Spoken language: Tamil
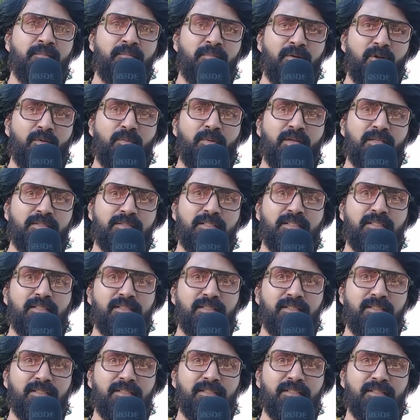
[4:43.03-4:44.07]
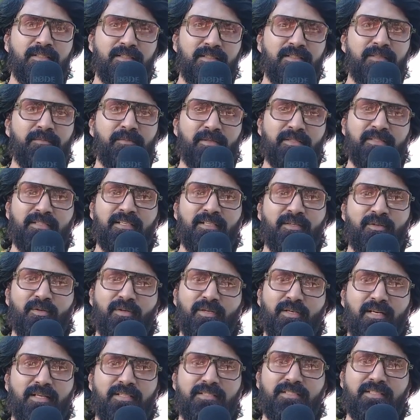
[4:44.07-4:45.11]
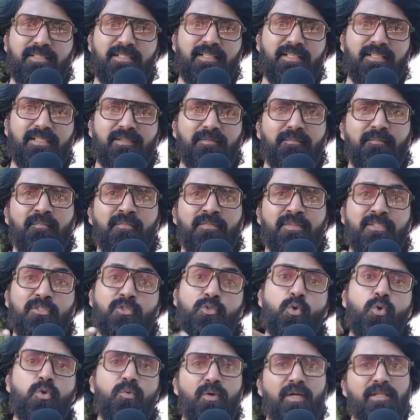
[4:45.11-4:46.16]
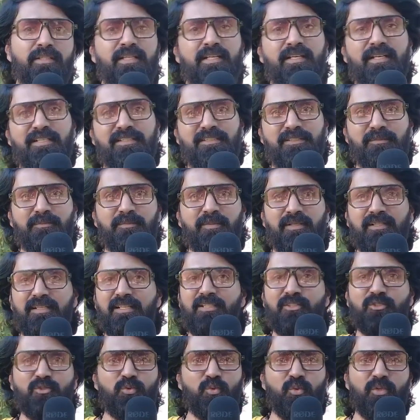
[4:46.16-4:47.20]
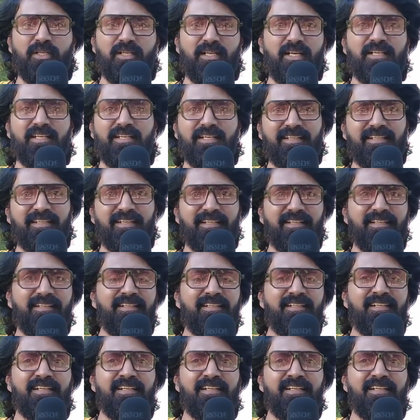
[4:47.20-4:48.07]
மனோபலா சார் இந்த இந்த படத்தில் நடிச்சிருக்காரு ஸ்கூல் வாத்தியார் நடிச்சிருப்பார் நான் ஸ்கூலில் நான் நடிக்கலை